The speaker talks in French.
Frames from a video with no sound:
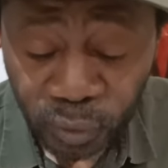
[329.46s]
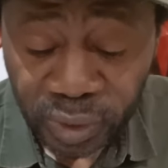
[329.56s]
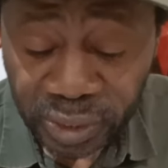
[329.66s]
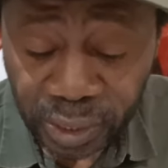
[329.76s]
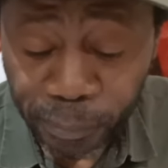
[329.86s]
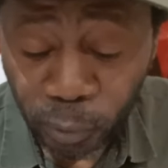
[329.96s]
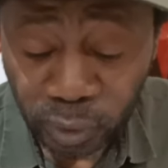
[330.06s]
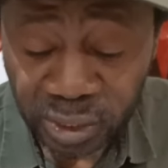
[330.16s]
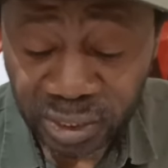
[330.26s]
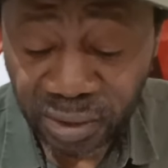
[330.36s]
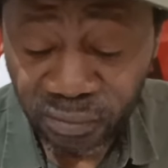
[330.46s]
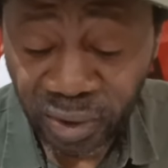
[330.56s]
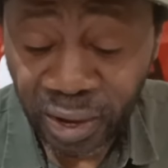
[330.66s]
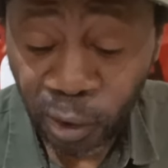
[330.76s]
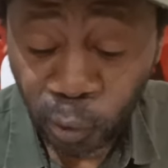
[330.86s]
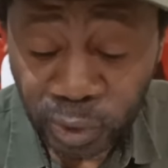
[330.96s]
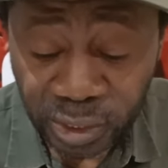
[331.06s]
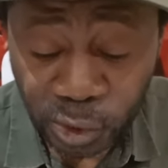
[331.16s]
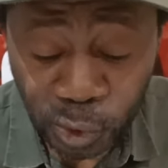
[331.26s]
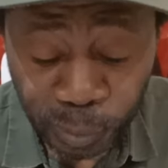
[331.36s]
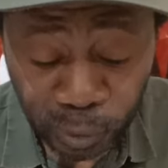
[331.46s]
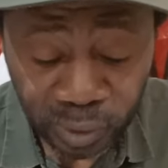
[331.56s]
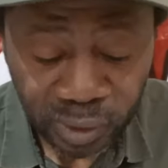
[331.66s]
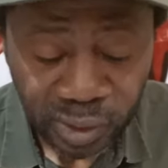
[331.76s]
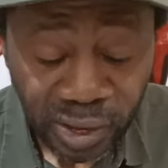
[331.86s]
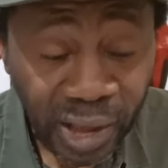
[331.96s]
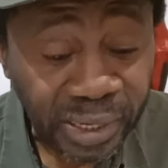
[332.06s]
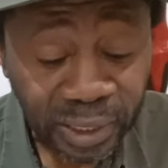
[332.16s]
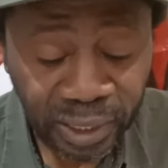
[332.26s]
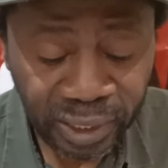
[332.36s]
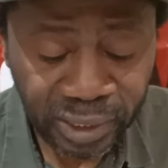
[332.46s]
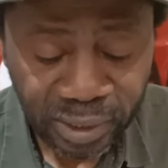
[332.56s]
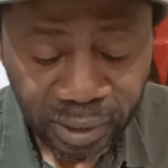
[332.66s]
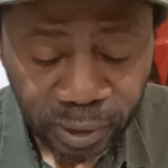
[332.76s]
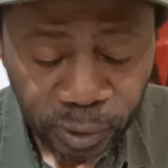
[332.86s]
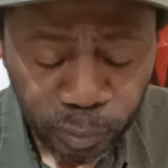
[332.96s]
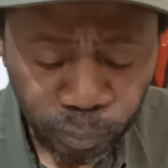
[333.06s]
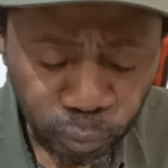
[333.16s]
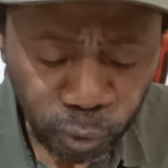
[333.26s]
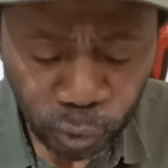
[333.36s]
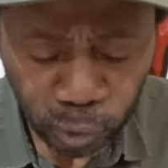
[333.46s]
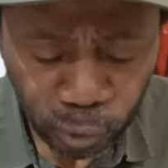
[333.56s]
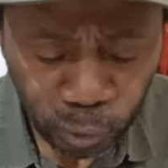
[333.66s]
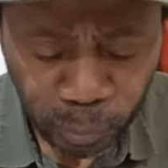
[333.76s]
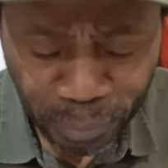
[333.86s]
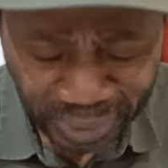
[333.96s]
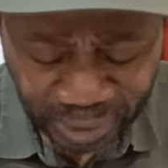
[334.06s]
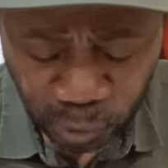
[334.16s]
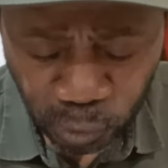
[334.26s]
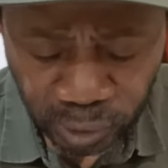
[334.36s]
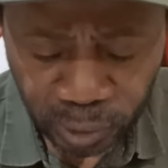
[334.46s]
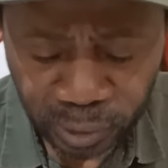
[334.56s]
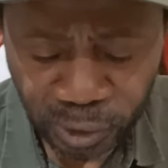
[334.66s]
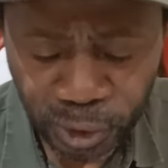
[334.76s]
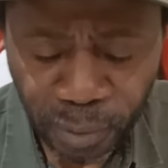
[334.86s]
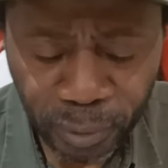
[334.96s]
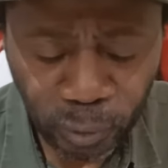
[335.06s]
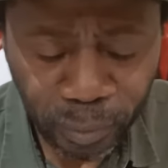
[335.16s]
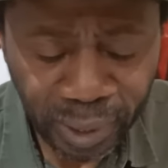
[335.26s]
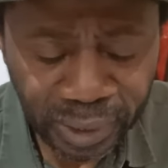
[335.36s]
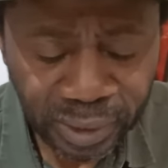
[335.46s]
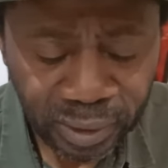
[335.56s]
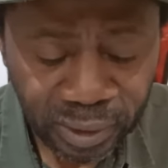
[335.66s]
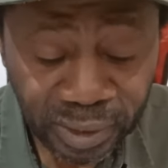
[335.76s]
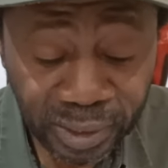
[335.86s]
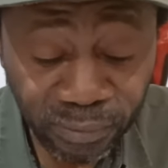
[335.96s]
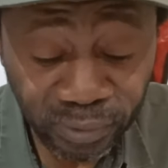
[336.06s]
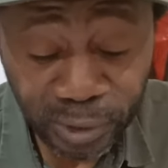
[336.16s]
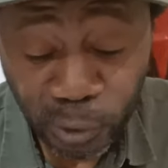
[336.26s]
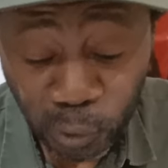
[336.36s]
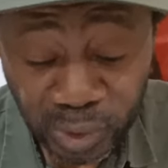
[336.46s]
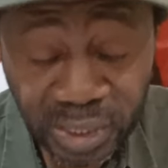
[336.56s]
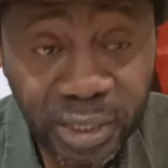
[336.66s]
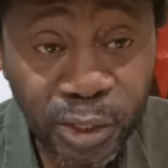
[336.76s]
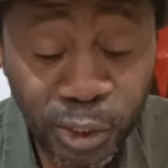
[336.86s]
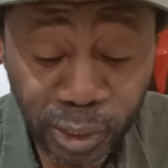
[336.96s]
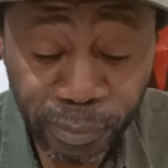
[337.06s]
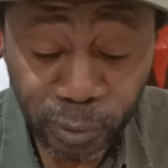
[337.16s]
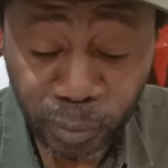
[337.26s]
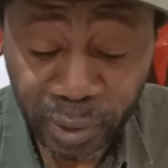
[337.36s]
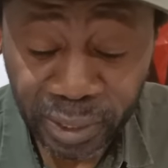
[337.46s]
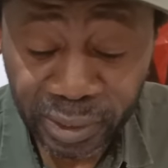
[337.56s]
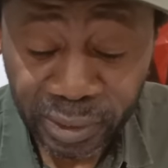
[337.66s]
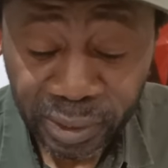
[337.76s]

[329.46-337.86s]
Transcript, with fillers: qui a porté cette affaire à la connaissance du monde, a déclaré plutôt que de persécuter les Chairman Mali, il devrait étudier ce que Chairman O'Malley